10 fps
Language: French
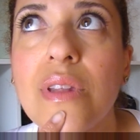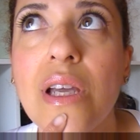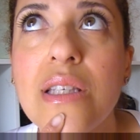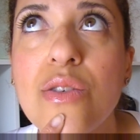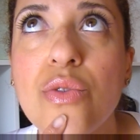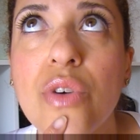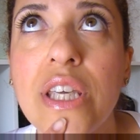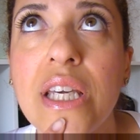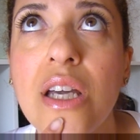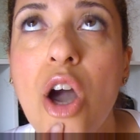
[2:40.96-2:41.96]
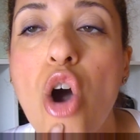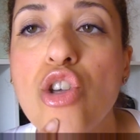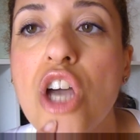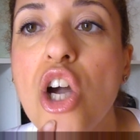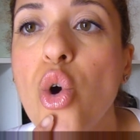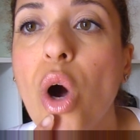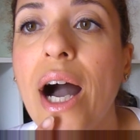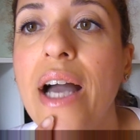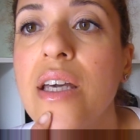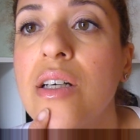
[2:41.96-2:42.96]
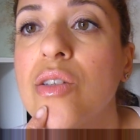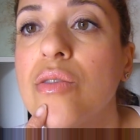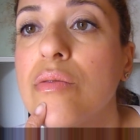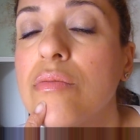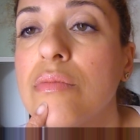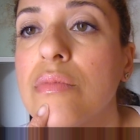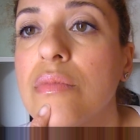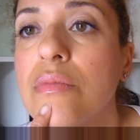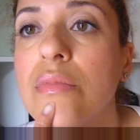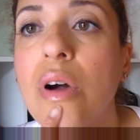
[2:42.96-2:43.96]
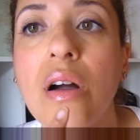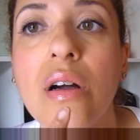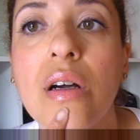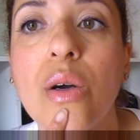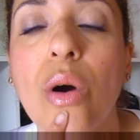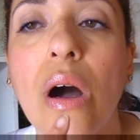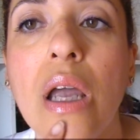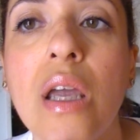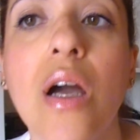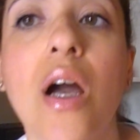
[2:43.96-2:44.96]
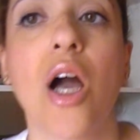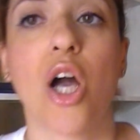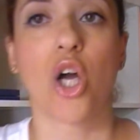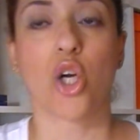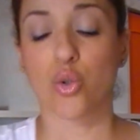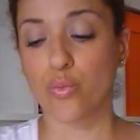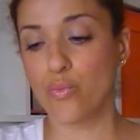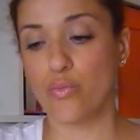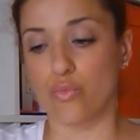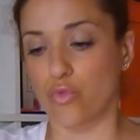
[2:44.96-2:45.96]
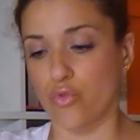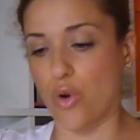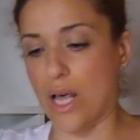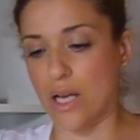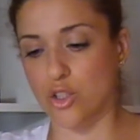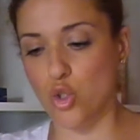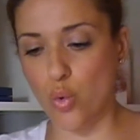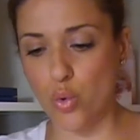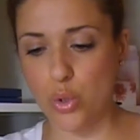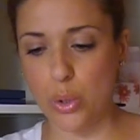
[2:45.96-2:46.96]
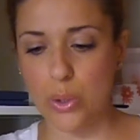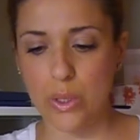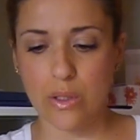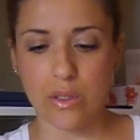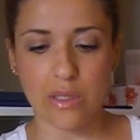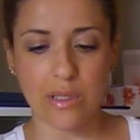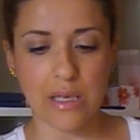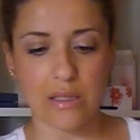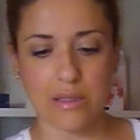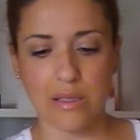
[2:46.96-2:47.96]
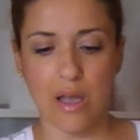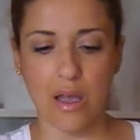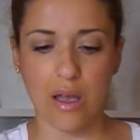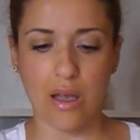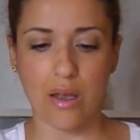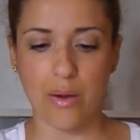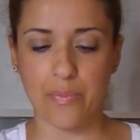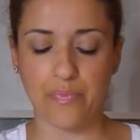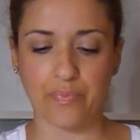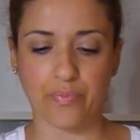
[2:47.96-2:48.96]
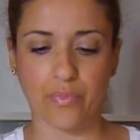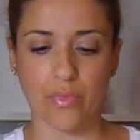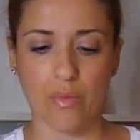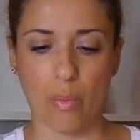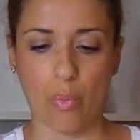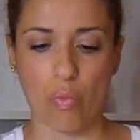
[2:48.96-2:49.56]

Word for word: Et si vous voyez, c'est un corail. Hein, un corail. Voilà. Donc, euh, c'est un...